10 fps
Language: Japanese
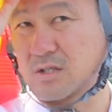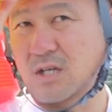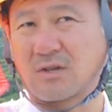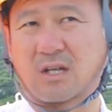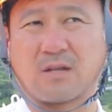
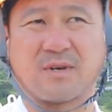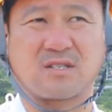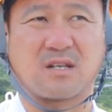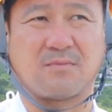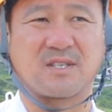ちゃんとやってま
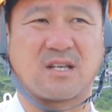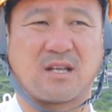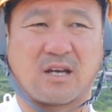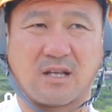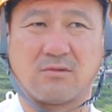すやってませ
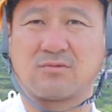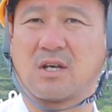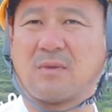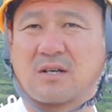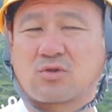んだけで
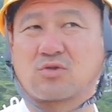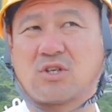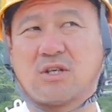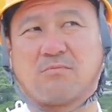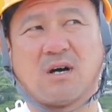でまあその
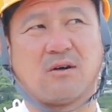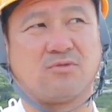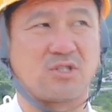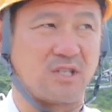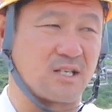時に、まあ、
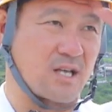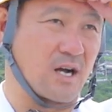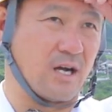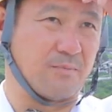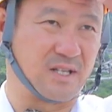うち年
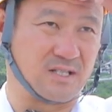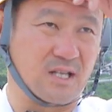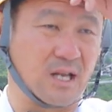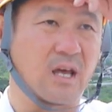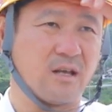3回別
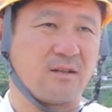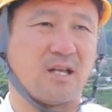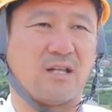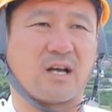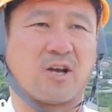でね
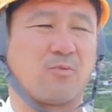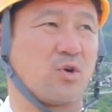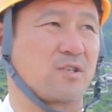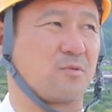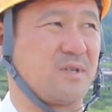年2回の
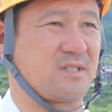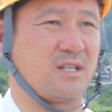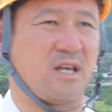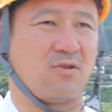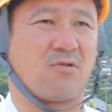ボーナスと別
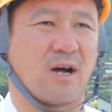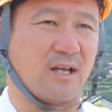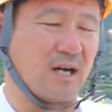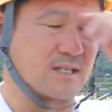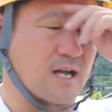で年4
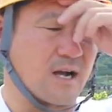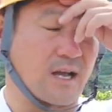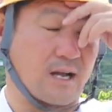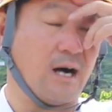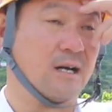回あ3
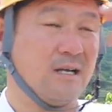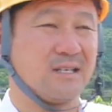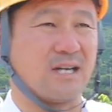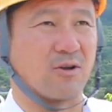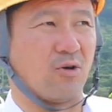回か
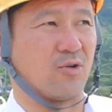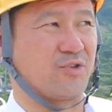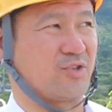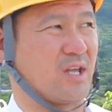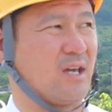やろうっ
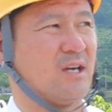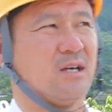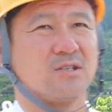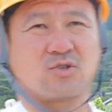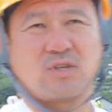て言って
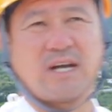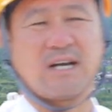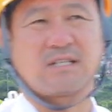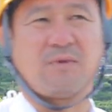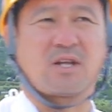ちょっとやり
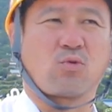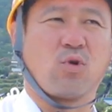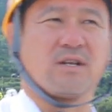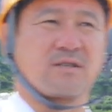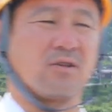始めたと
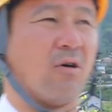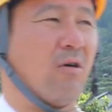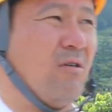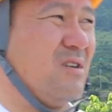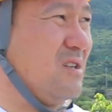こなんですけど
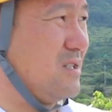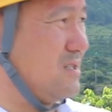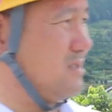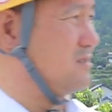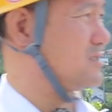
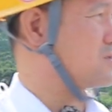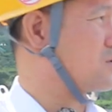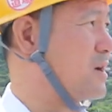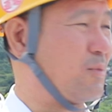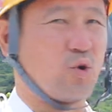で
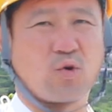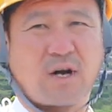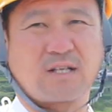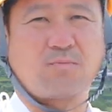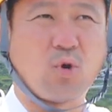それはもう4
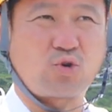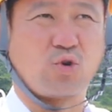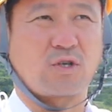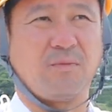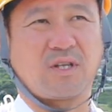ヶ月目
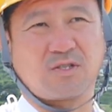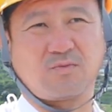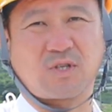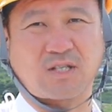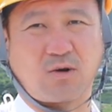標を決めて自
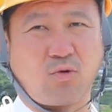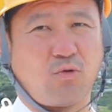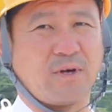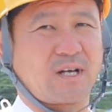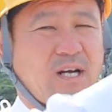分たちがこ
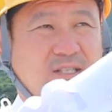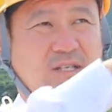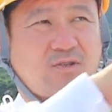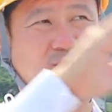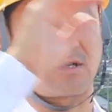こまで会社
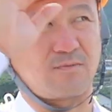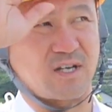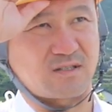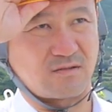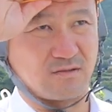成長させ
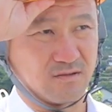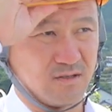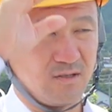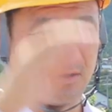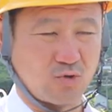ます
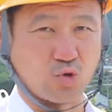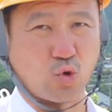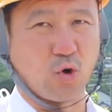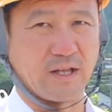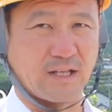塗
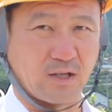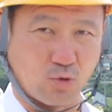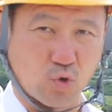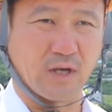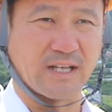装班だったら
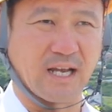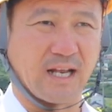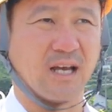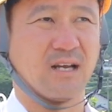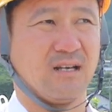塗装班だけ
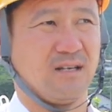ね